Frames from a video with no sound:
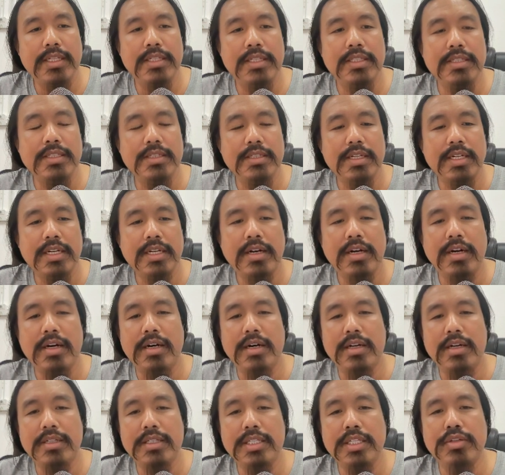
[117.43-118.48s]
นก็
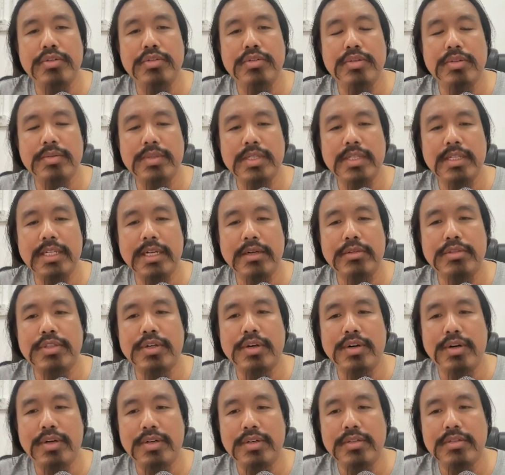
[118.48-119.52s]
ที่อยู่แถว
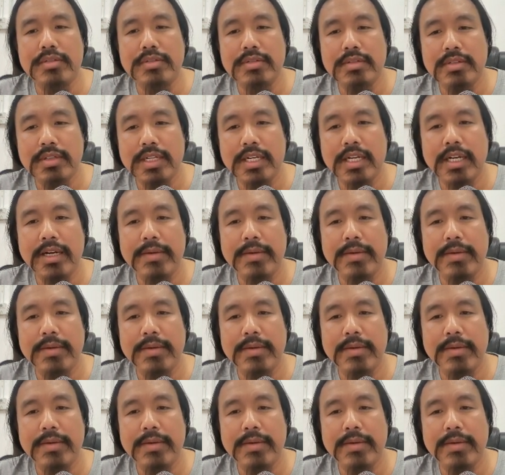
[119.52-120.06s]
2นะค